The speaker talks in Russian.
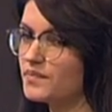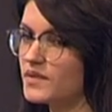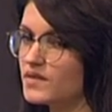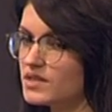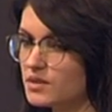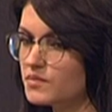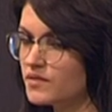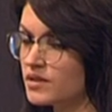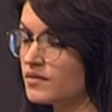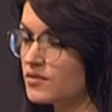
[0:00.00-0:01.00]

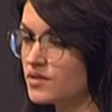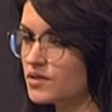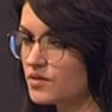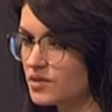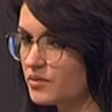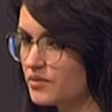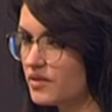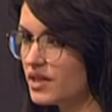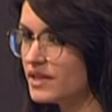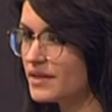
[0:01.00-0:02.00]
востребовано вот это вот
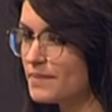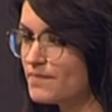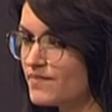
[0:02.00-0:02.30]
направление